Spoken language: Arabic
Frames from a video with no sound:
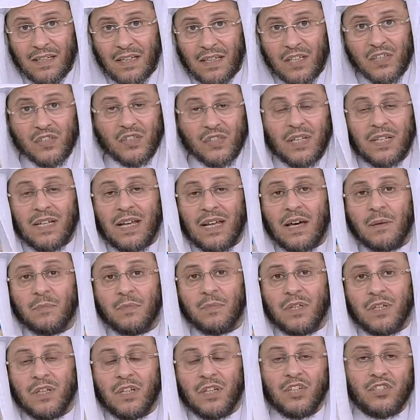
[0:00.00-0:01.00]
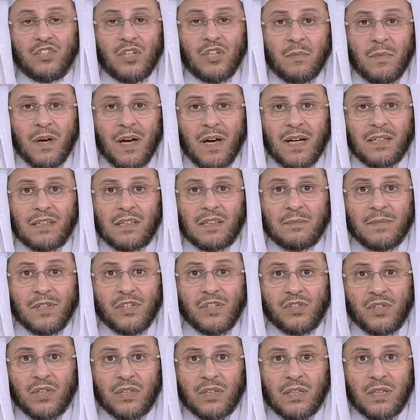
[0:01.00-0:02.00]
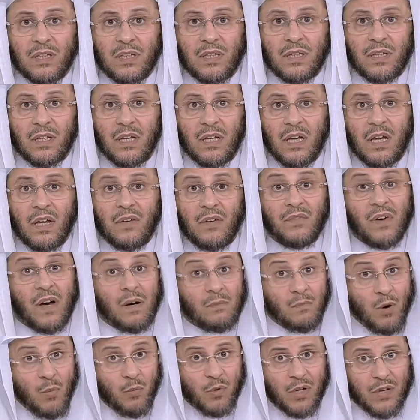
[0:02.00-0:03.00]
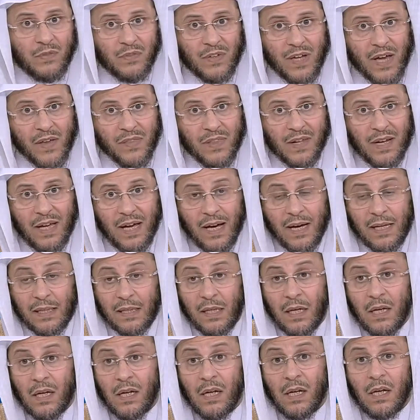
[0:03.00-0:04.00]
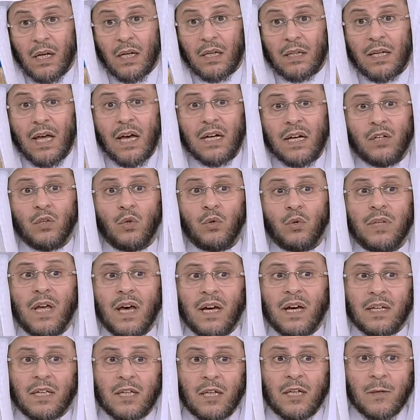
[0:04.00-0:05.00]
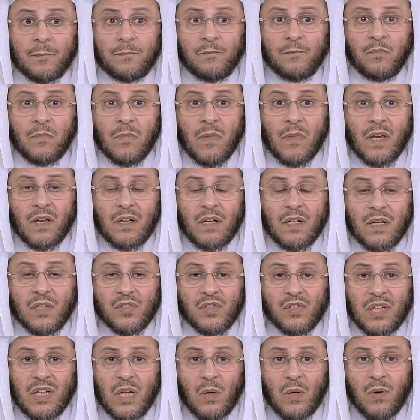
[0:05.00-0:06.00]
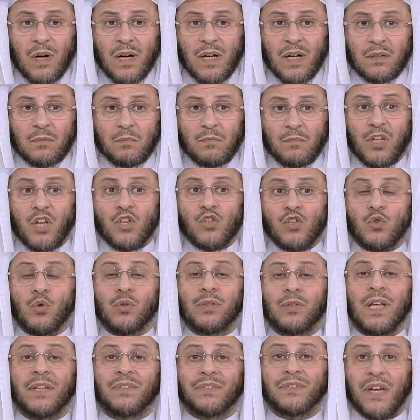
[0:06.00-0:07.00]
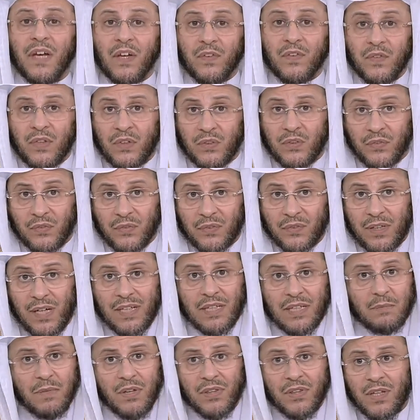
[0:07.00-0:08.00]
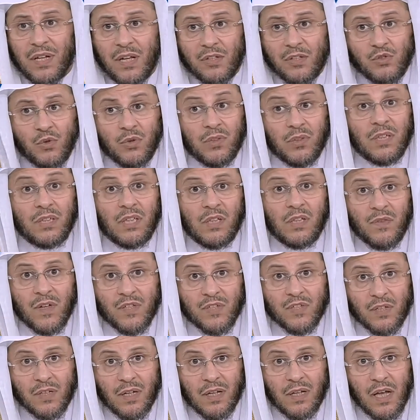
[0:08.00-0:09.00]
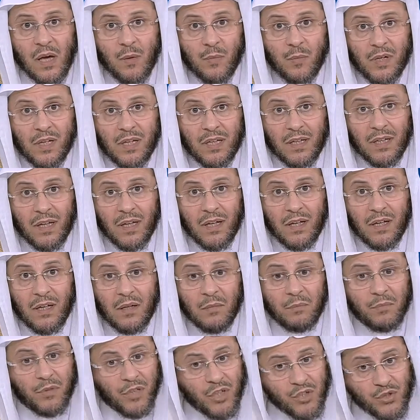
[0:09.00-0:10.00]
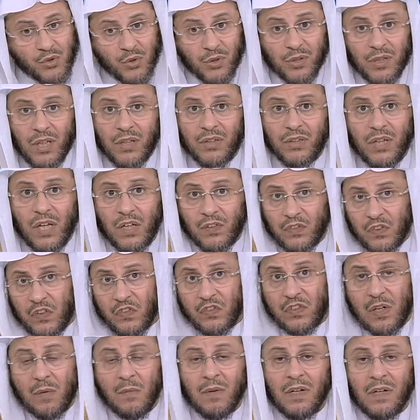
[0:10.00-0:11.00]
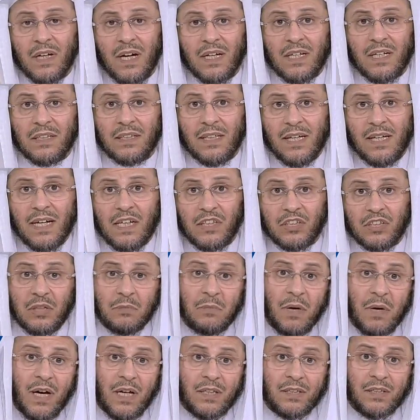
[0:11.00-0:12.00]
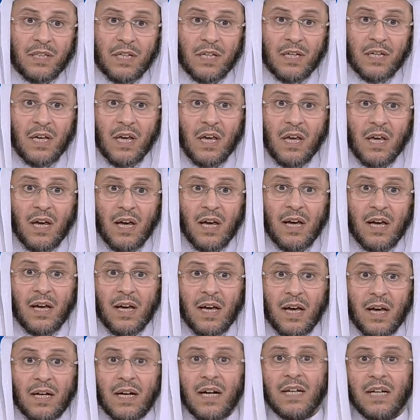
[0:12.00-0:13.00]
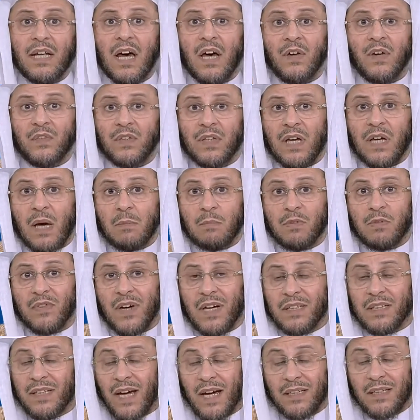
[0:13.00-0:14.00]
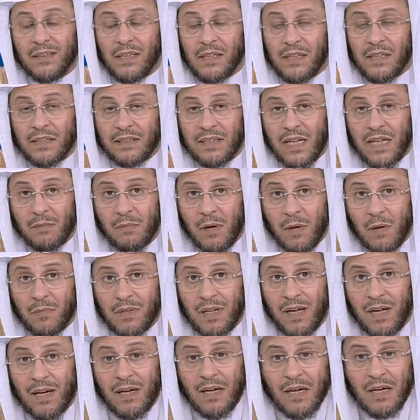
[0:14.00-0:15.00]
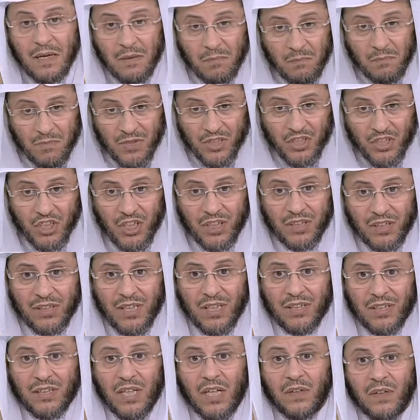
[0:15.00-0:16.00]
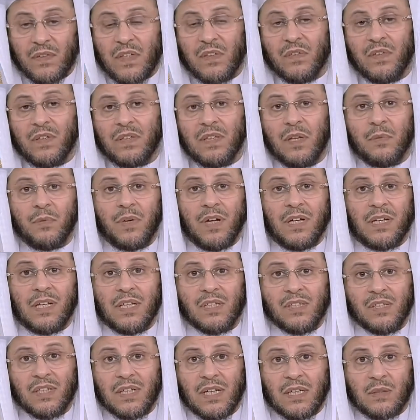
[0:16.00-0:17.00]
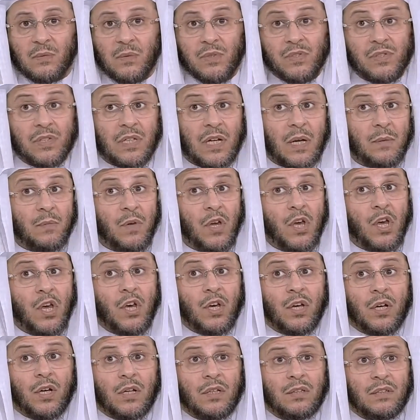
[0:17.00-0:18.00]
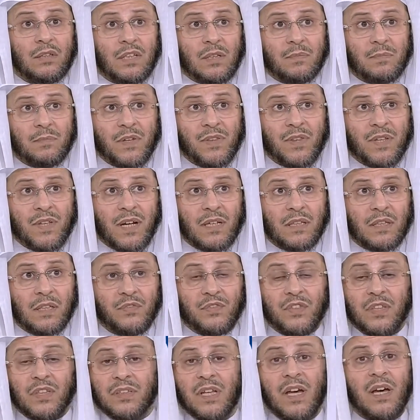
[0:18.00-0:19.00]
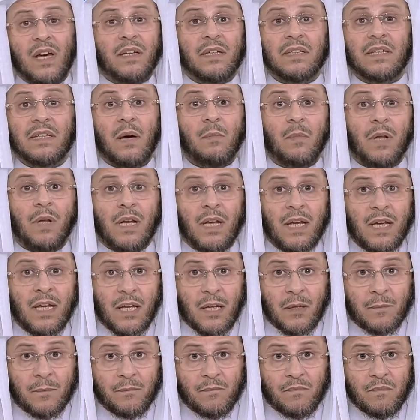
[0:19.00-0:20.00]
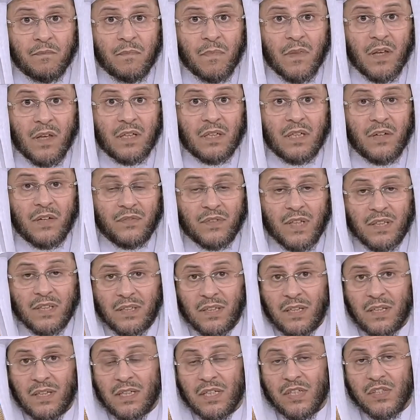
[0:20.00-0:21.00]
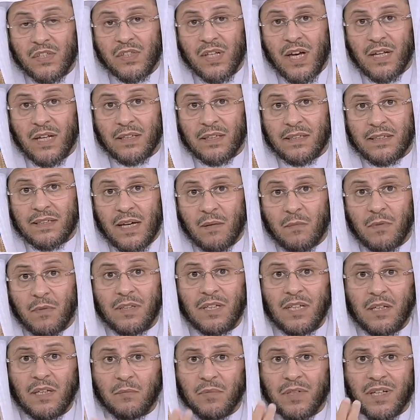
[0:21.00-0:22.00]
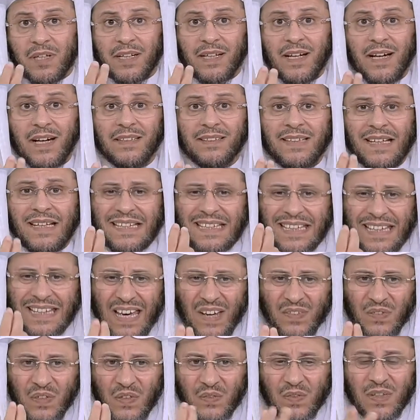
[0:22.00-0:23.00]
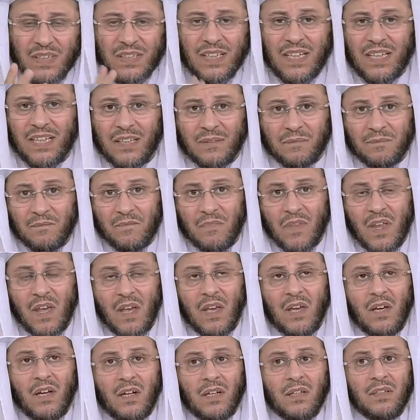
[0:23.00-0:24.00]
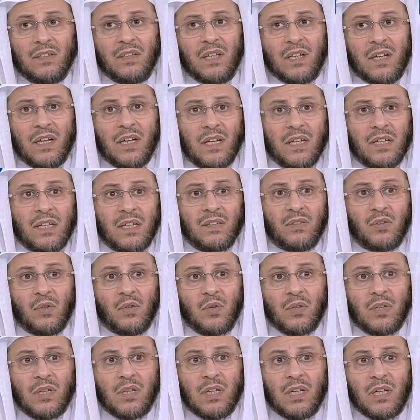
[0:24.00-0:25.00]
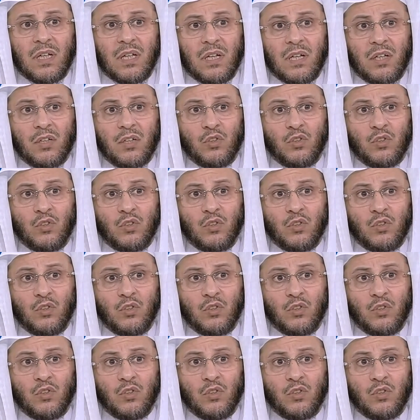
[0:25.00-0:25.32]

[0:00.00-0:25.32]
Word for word: الصلاة بجماعة مسجده فممكن في هذه الحالة لكن هناك آه، صلوات من السنة التخفيف يعني مثلا سنة الفجر القبلية من السنة التخفيف كما قالت عائشة ما أدري آه، أقرأ فيها بفاتحة الكتاب أم لا من شدة تخفيف النبي عليه الصلاة والسلام عندك مثلا افتتاح قيام الليل يفتتح الإنسان قيام الليل بركعتين خفيفتين عندك اللي يدخل آه،